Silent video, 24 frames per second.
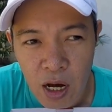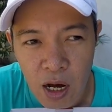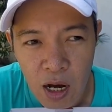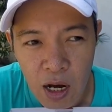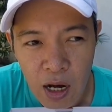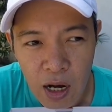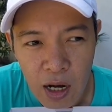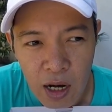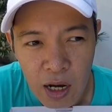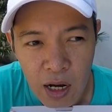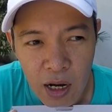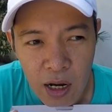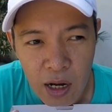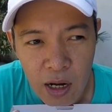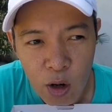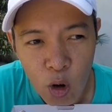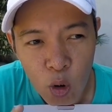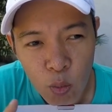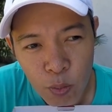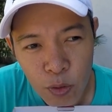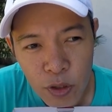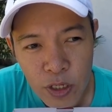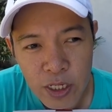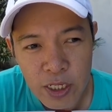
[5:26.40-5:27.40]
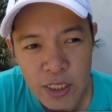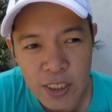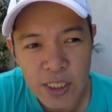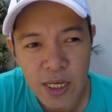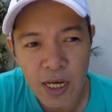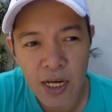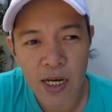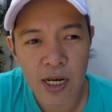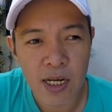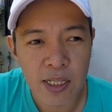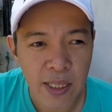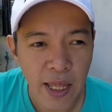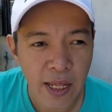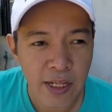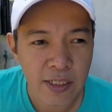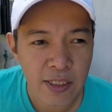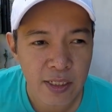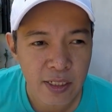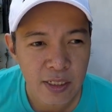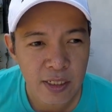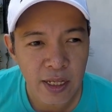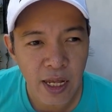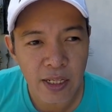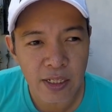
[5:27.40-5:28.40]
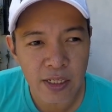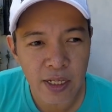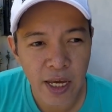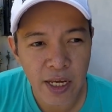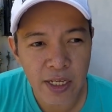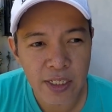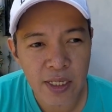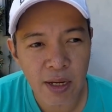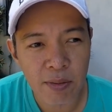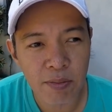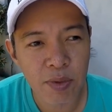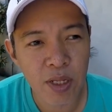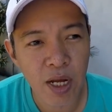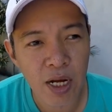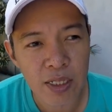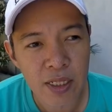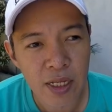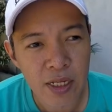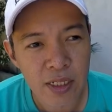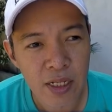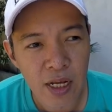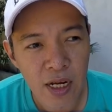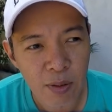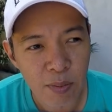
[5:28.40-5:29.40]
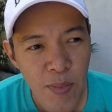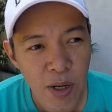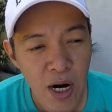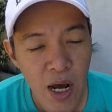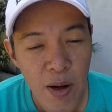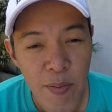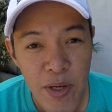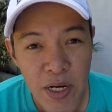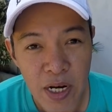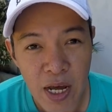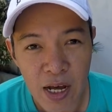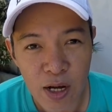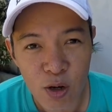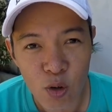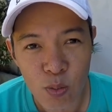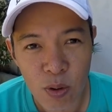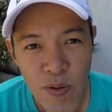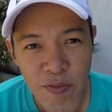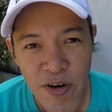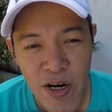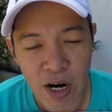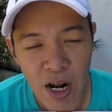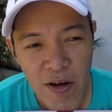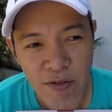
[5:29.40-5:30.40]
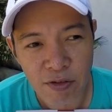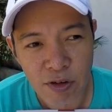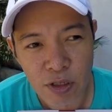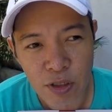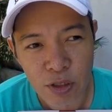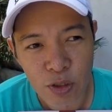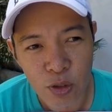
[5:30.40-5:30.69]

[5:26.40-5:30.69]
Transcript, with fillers: Uh, hopefully, sa 10, 10k sub natin, uh, marami na akong ma-raffle.